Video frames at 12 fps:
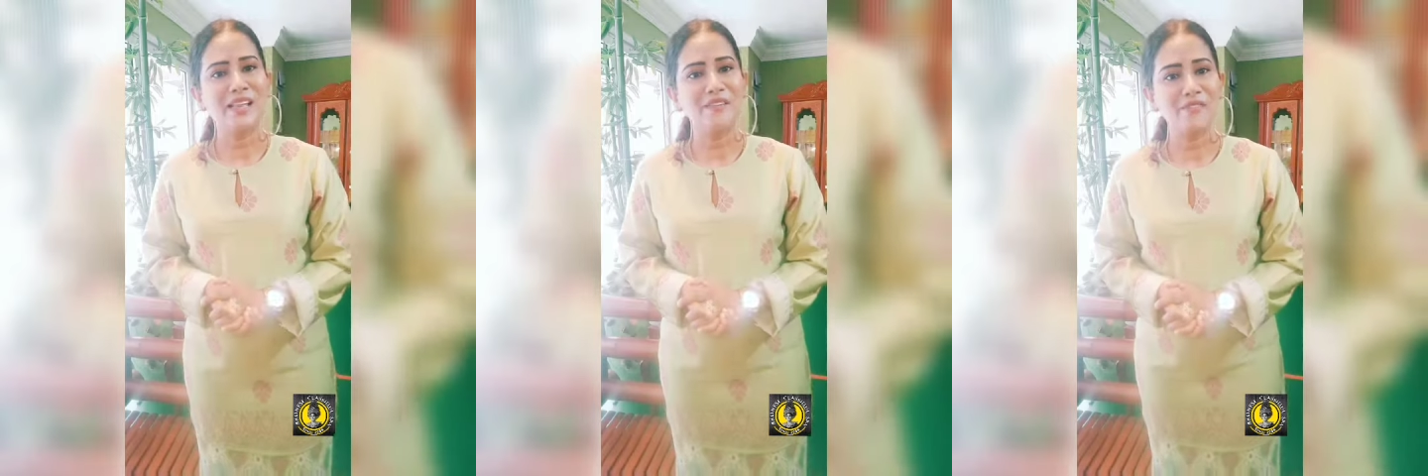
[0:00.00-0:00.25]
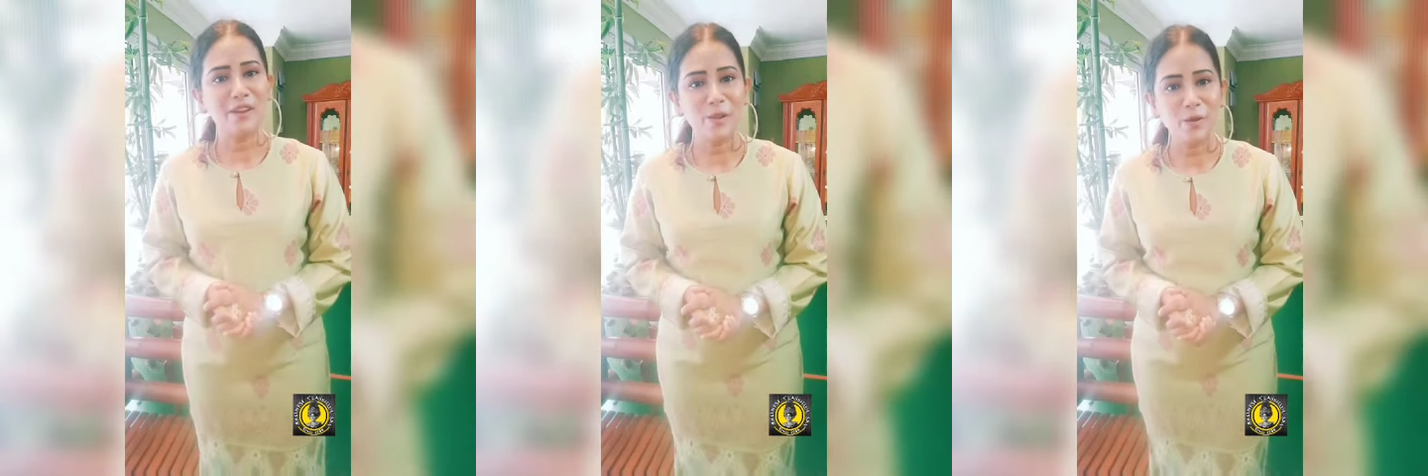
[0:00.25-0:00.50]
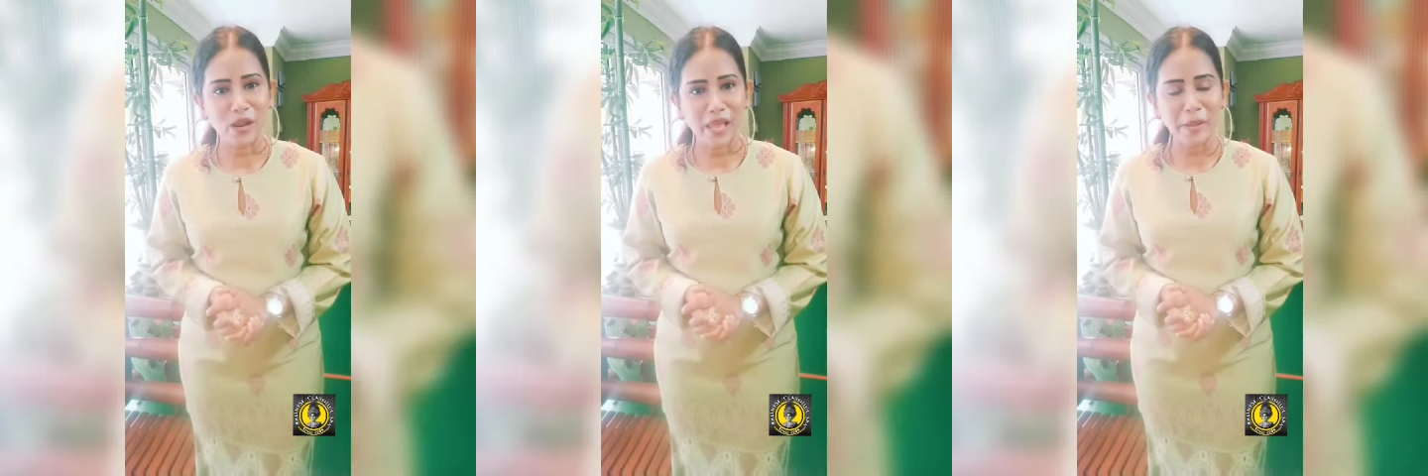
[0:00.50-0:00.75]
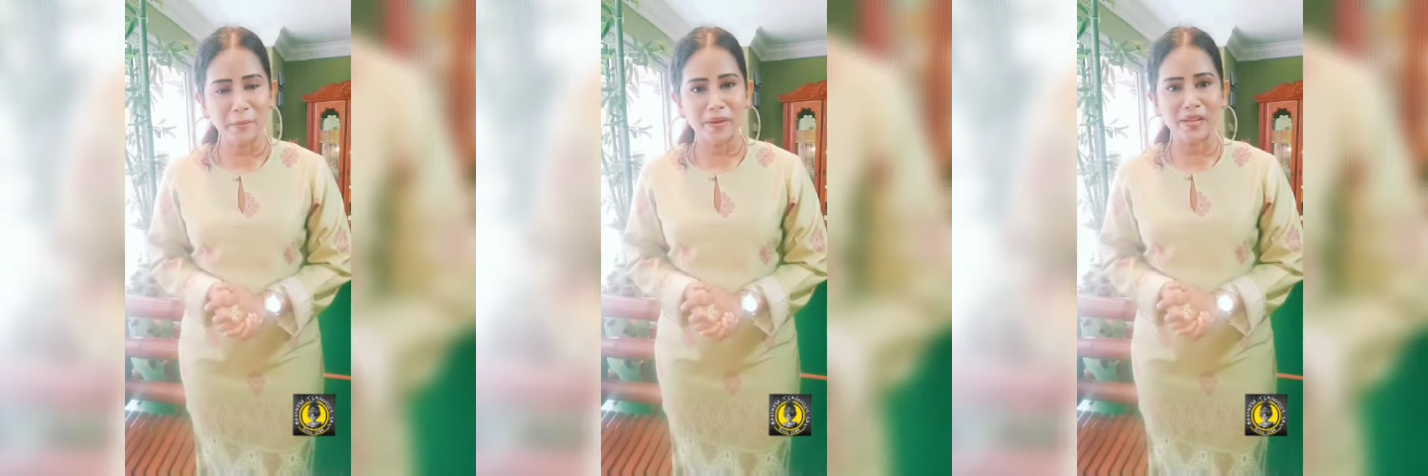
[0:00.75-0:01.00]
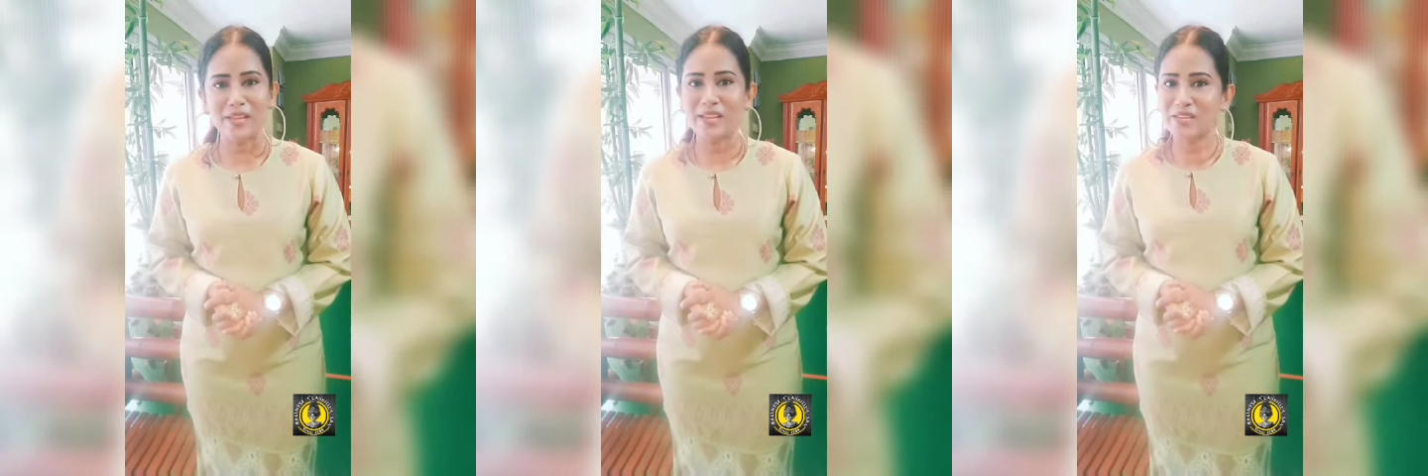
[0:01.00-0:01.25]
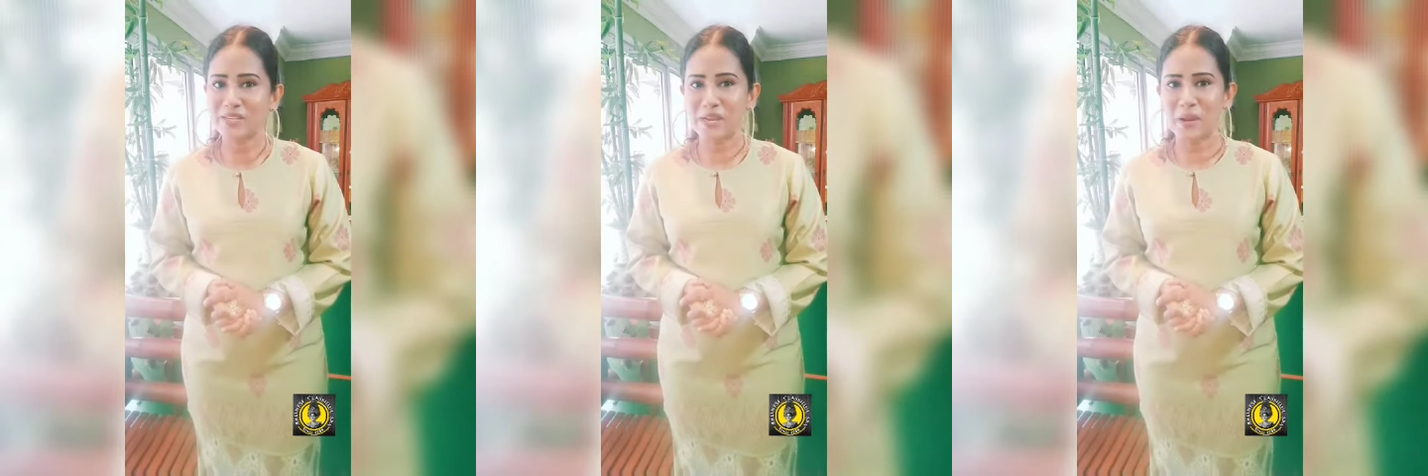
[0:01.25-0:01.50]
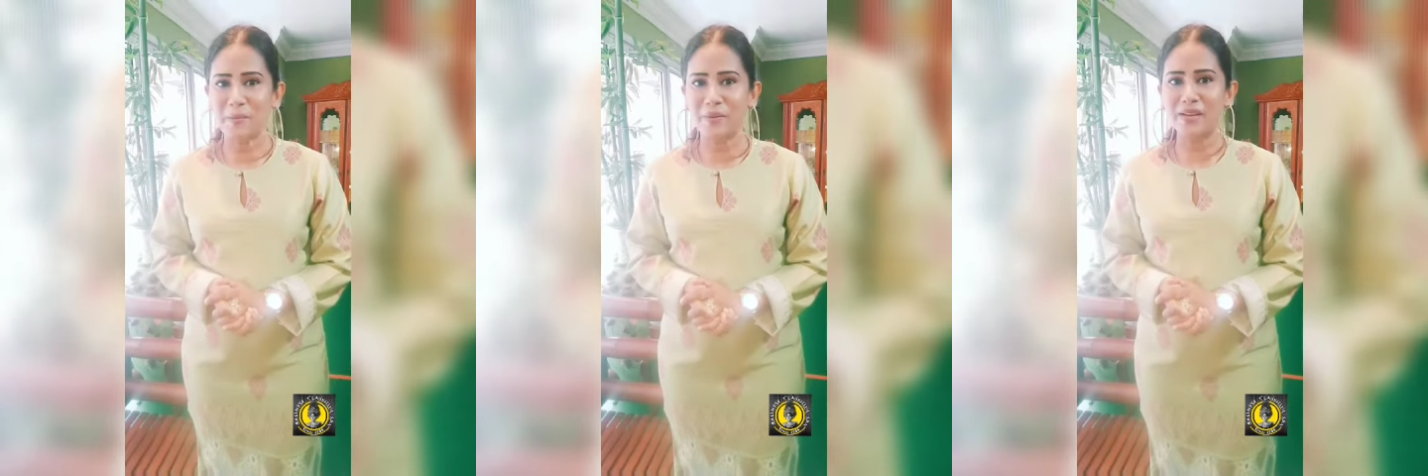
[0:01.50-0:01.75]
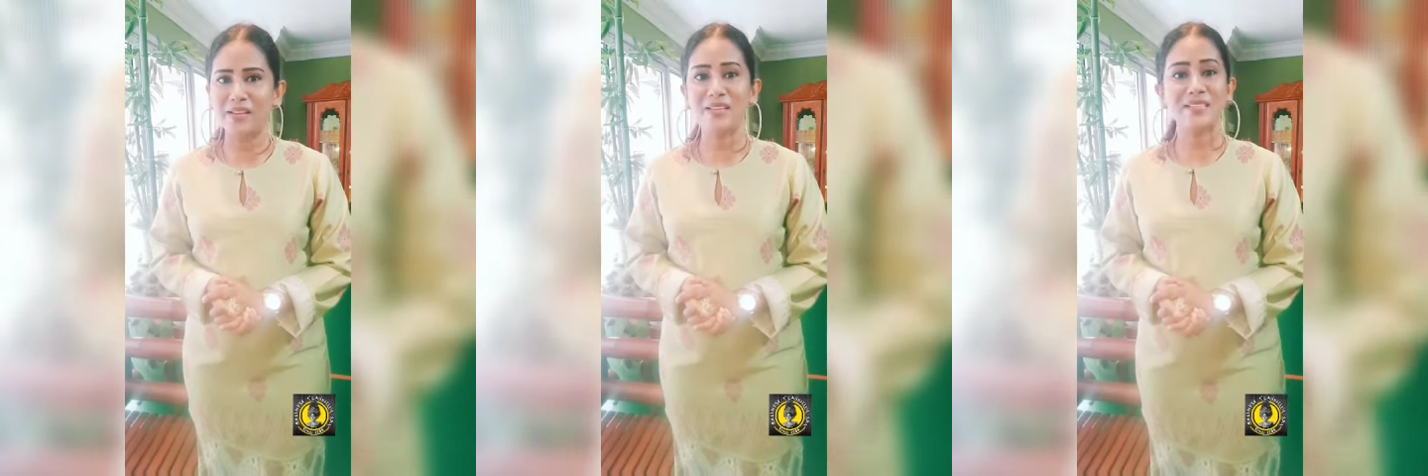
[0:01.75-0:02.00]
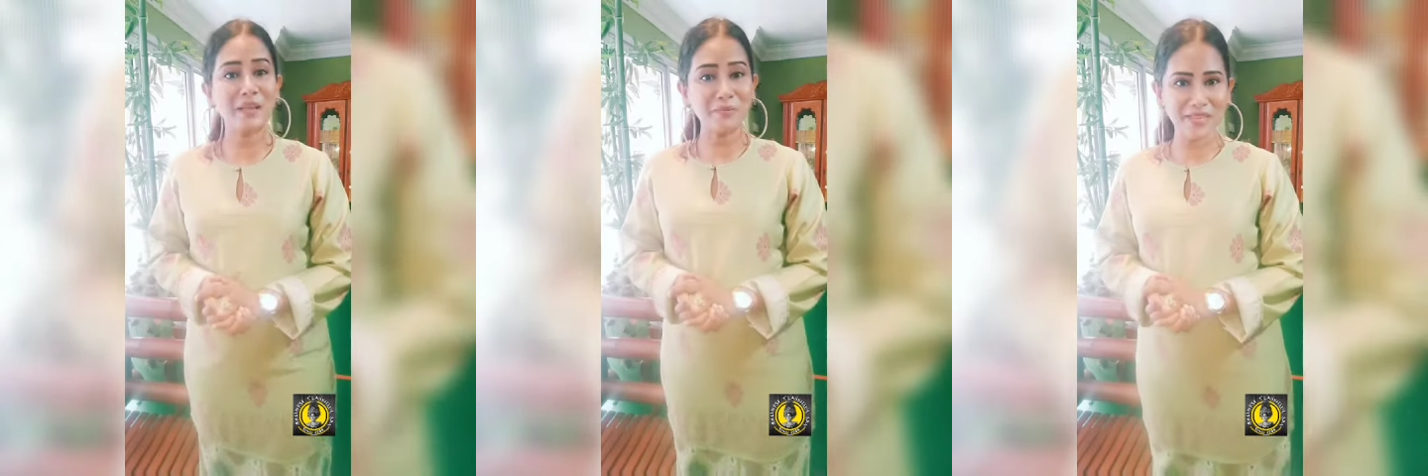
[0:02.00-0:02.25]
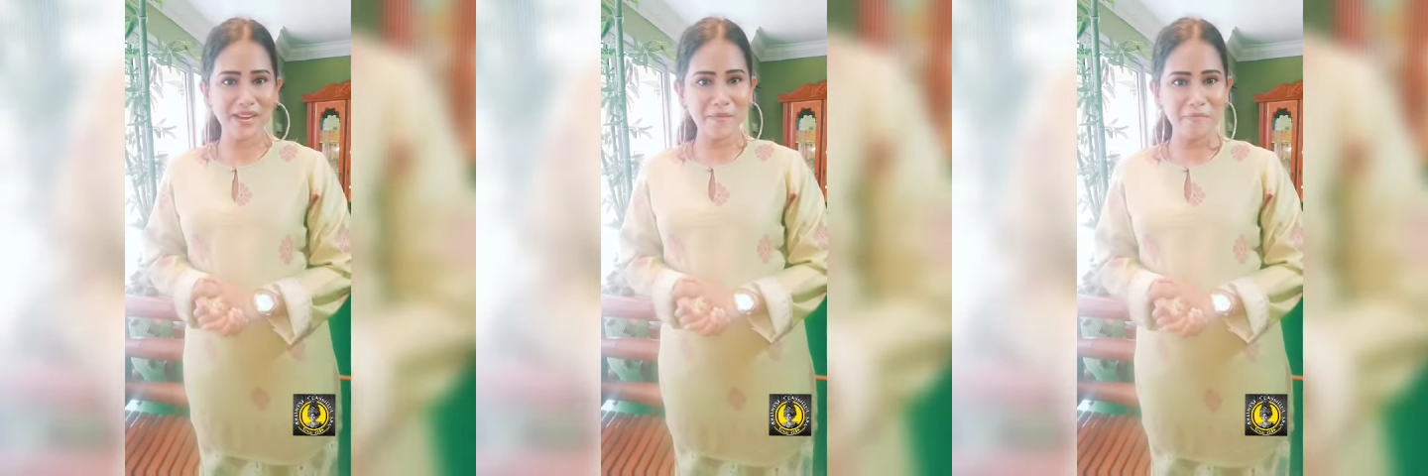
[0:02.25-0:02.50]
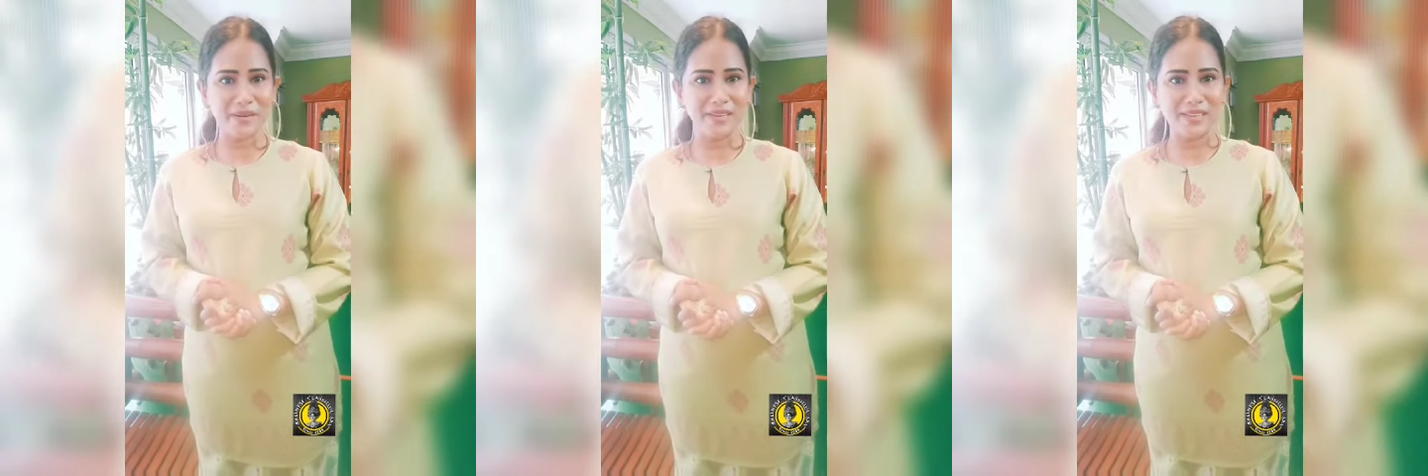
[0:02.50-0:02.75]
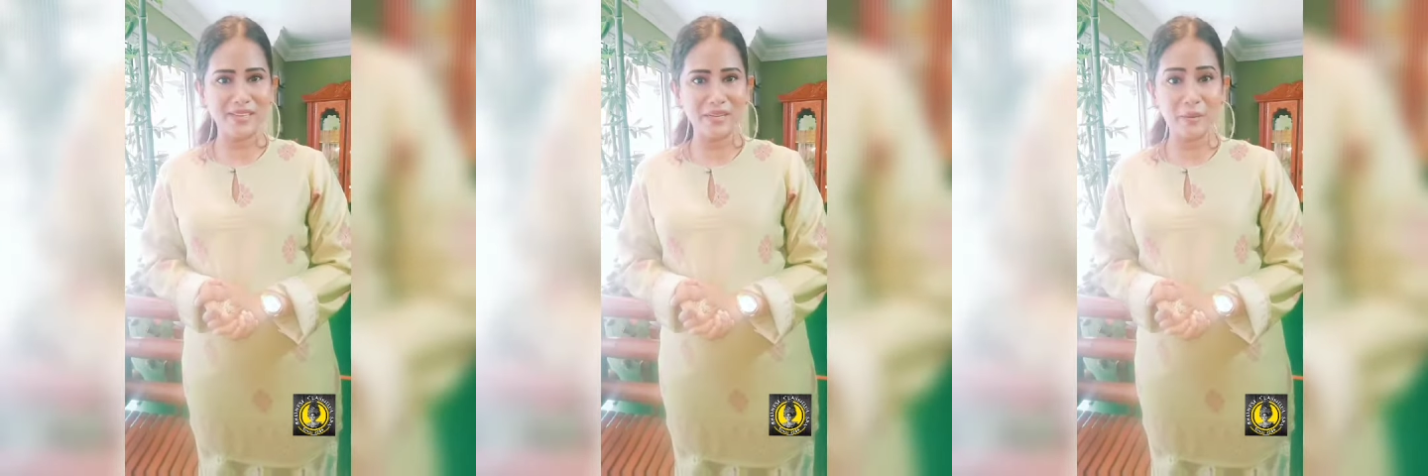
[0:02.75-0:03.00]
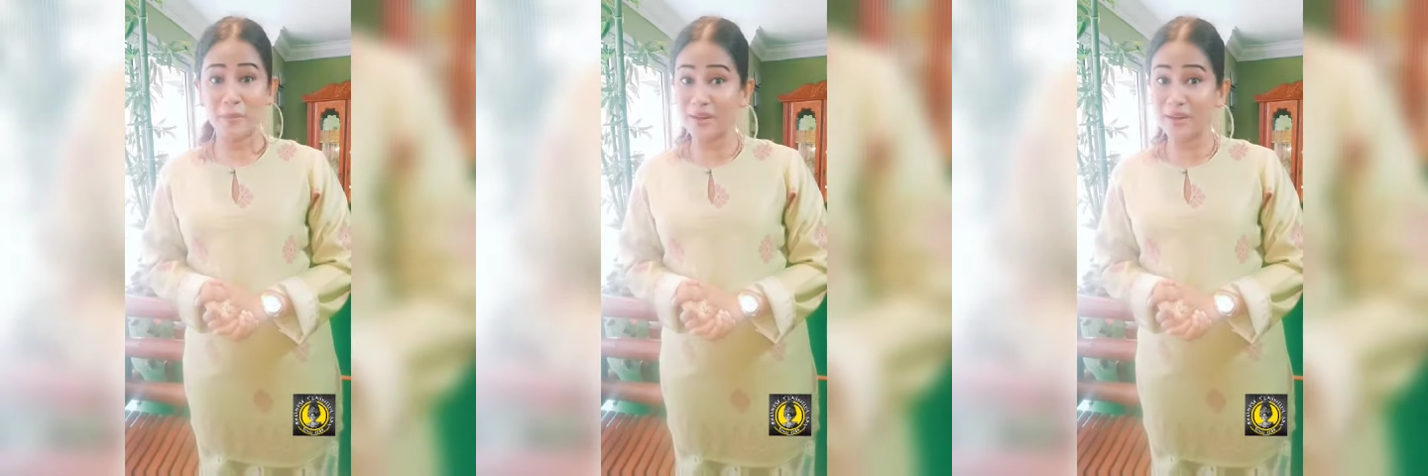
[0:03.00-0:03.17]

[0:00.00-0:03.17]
என் வீடியோவை லைக் பண்ணுங்கள் ஷேர் பண்ணுங்கள் சப்ஸ்கிரைப் பண்ணுங்கள்